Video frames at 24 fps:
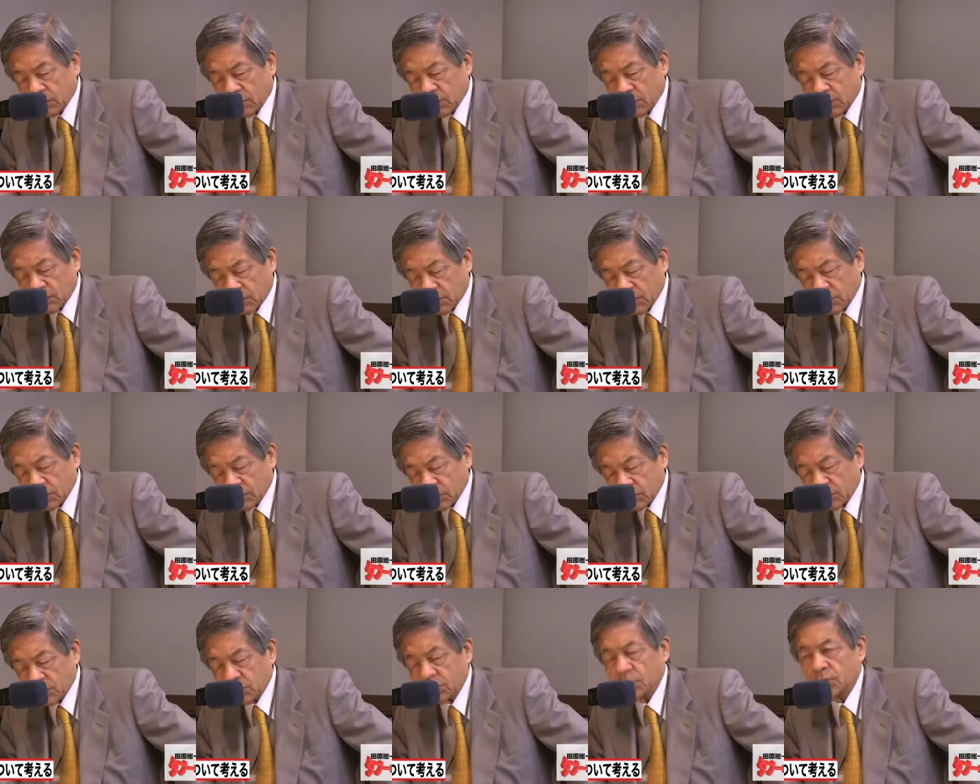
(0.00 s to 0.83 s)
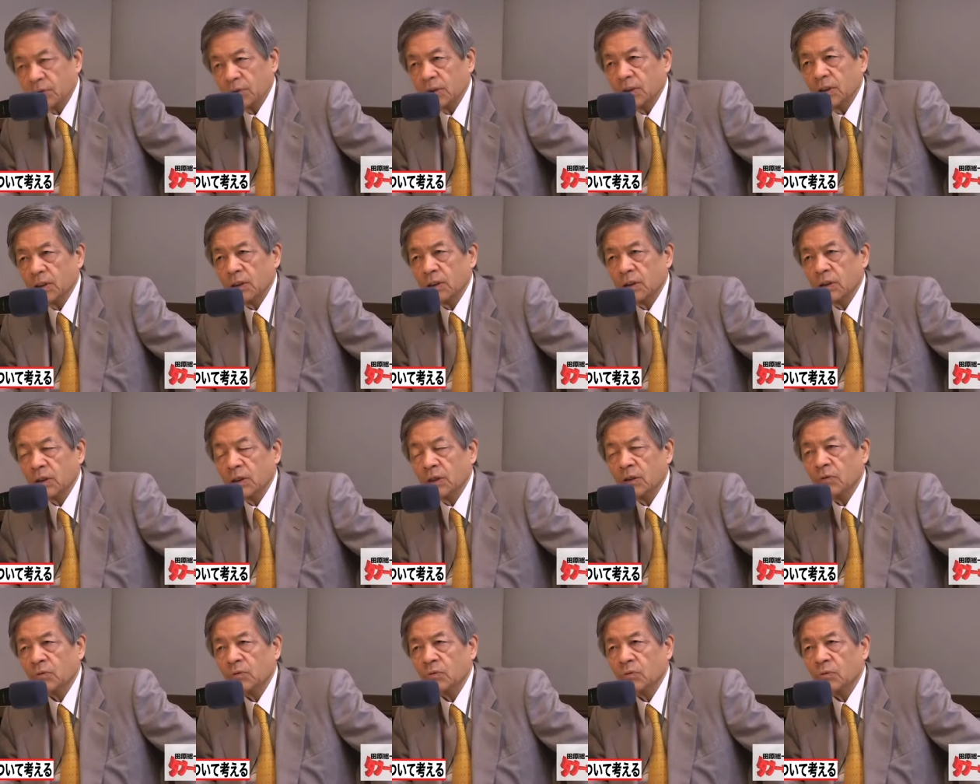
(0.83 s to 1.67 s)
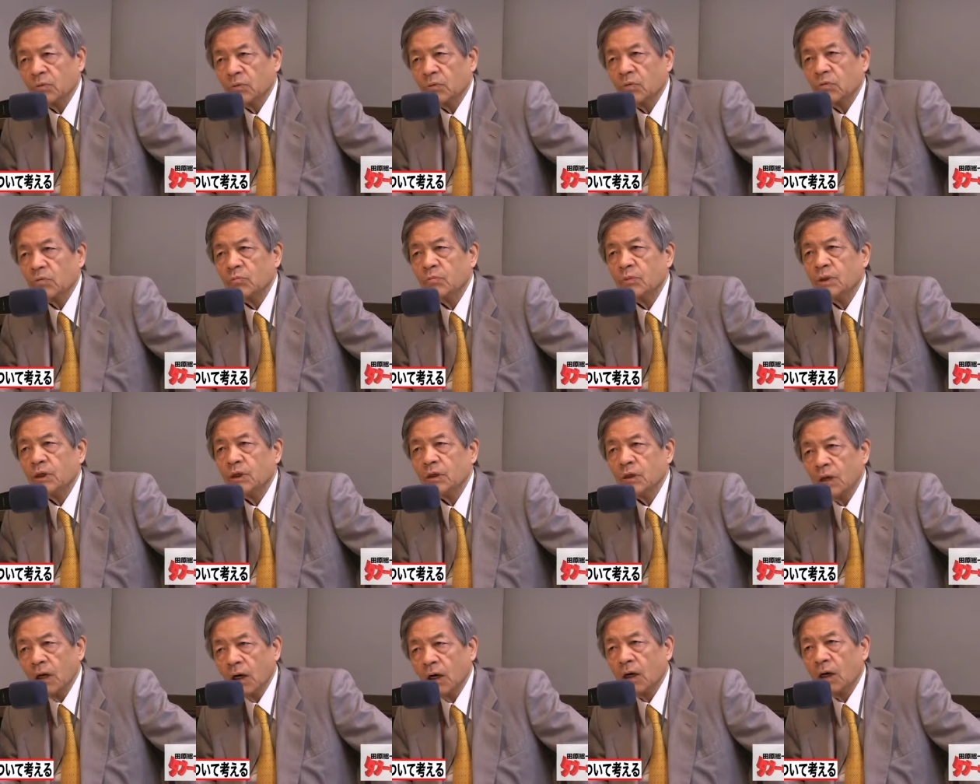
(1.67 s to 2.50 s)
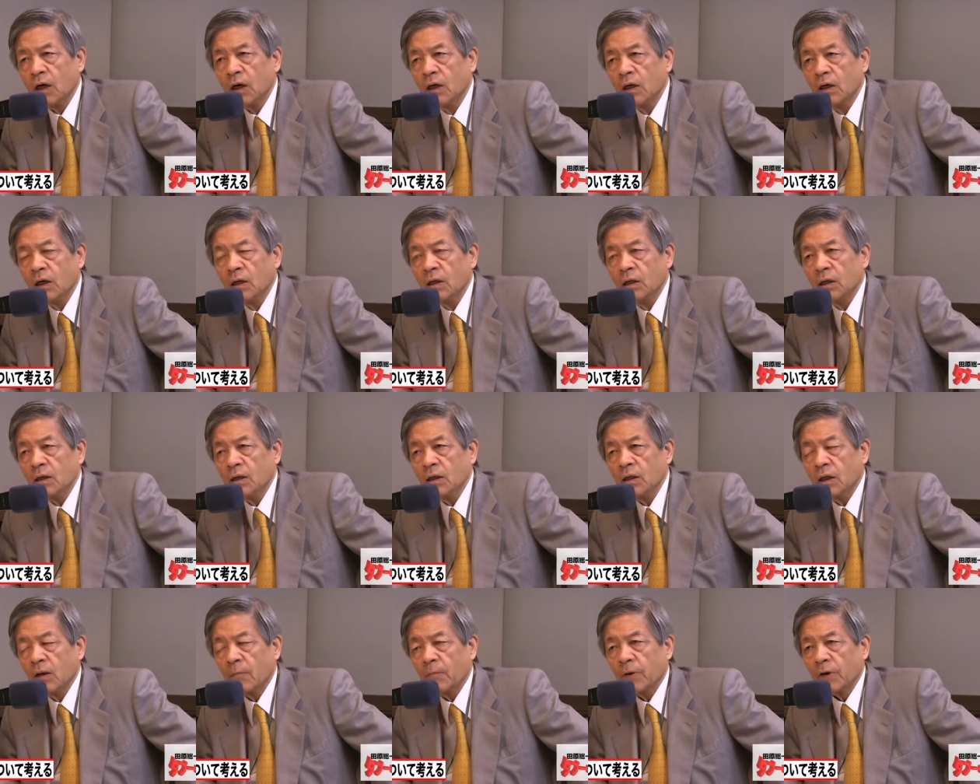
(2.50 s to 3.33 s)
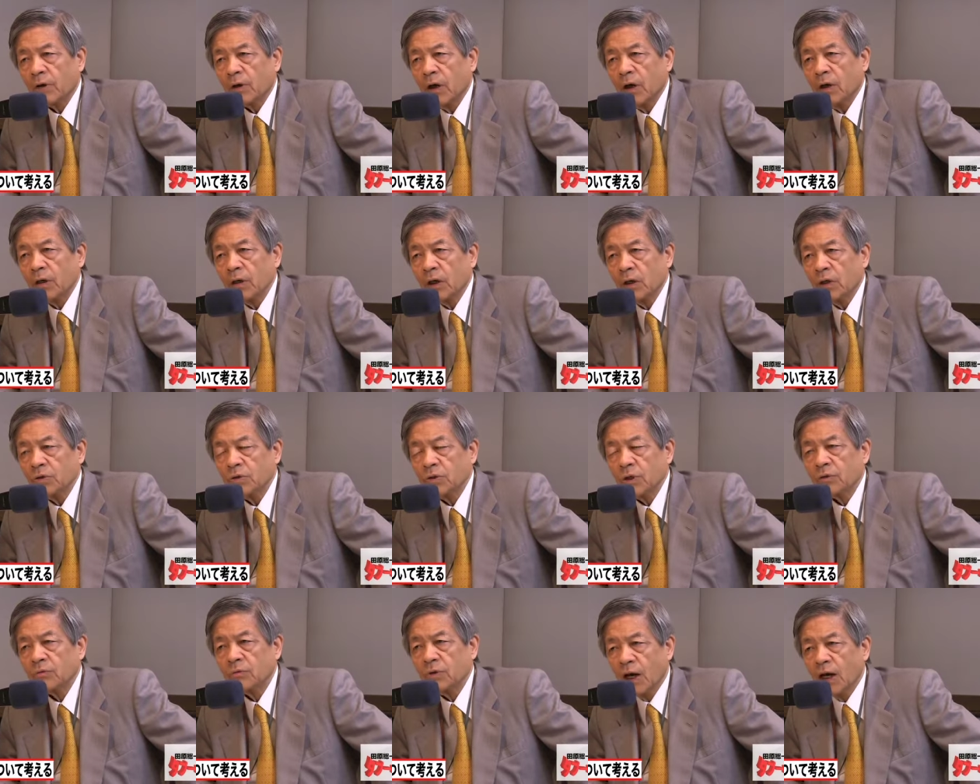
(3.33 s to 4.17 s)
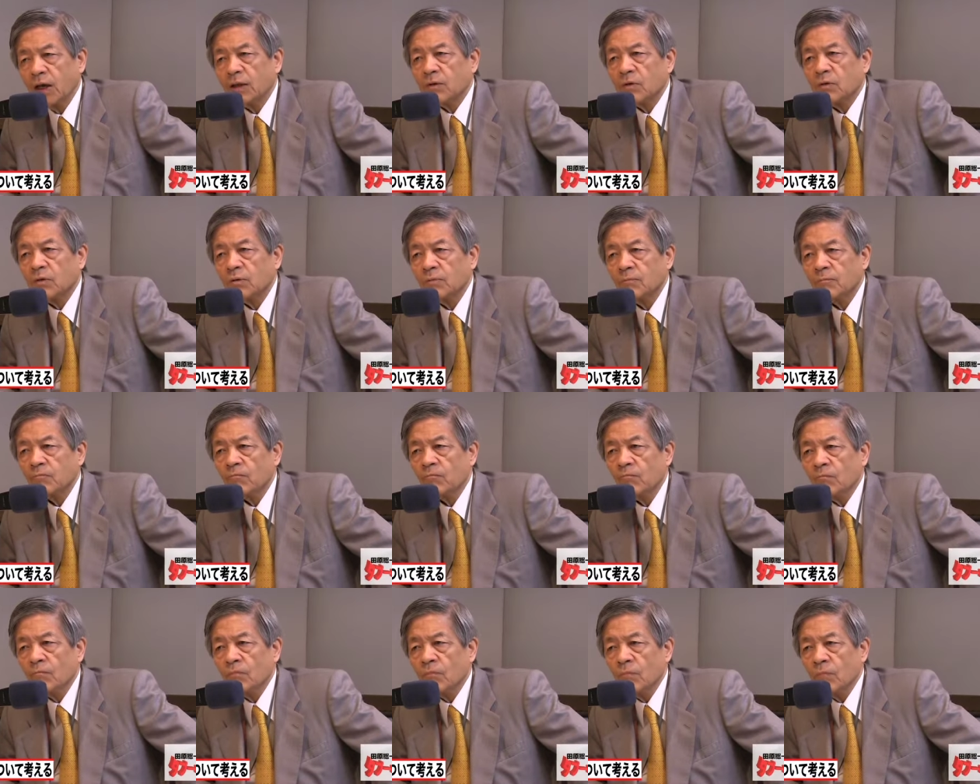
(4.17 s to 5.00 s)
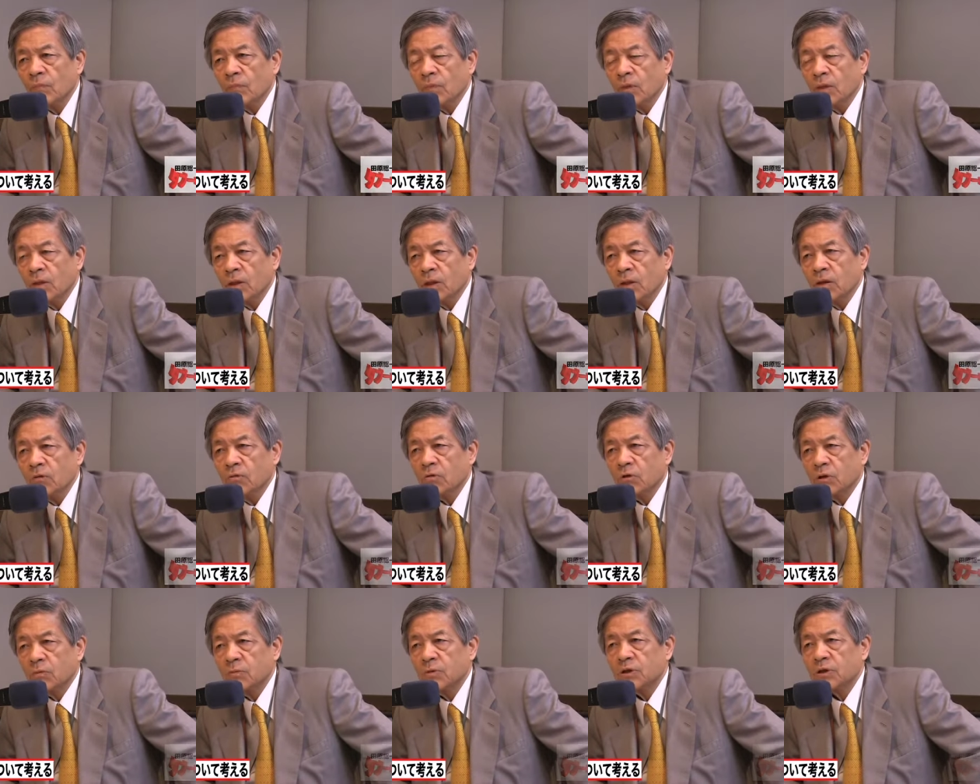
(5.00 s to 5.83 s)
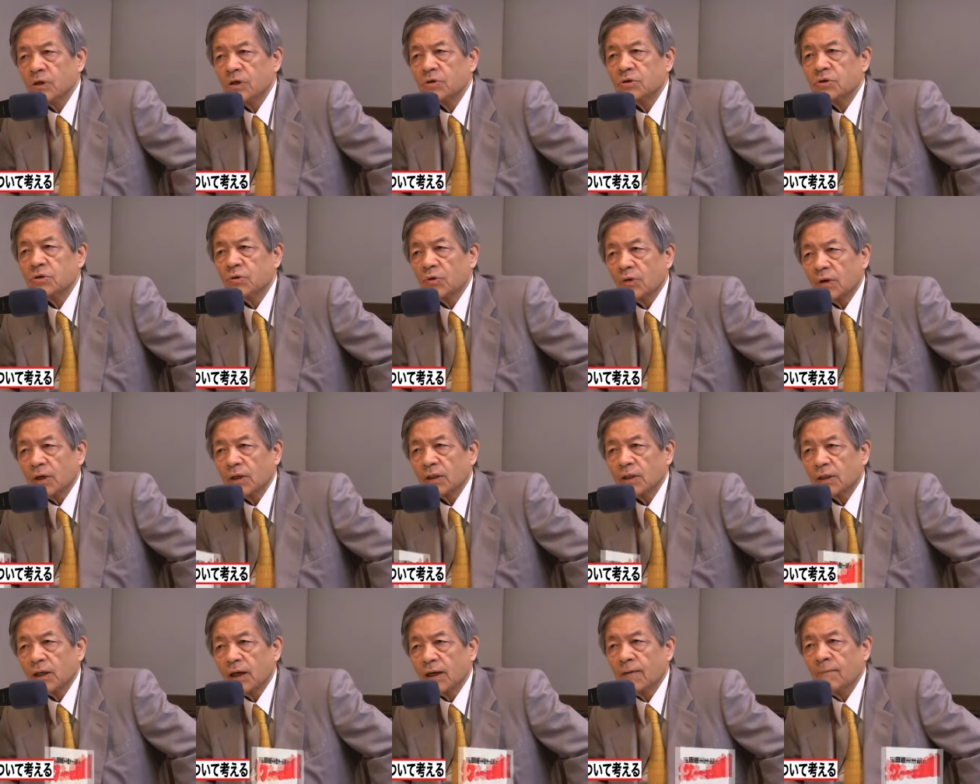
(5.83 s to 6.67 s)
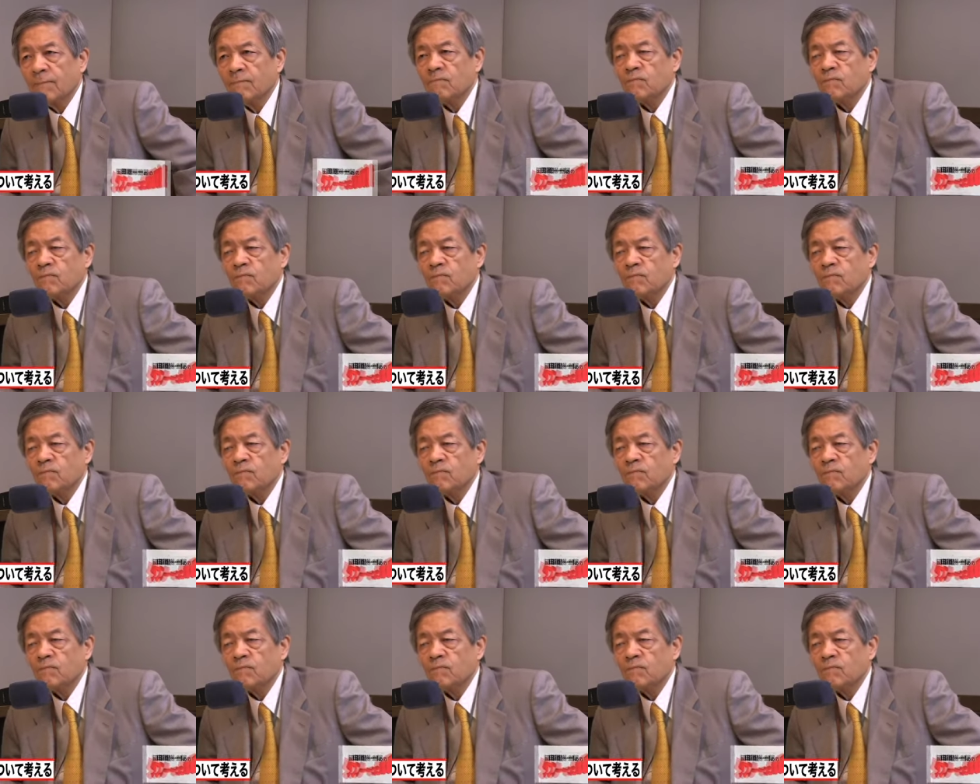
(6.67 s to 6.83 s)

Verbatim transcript: これは要するに日本の国民がやっぱり改憲したくないという気持ちが強かった。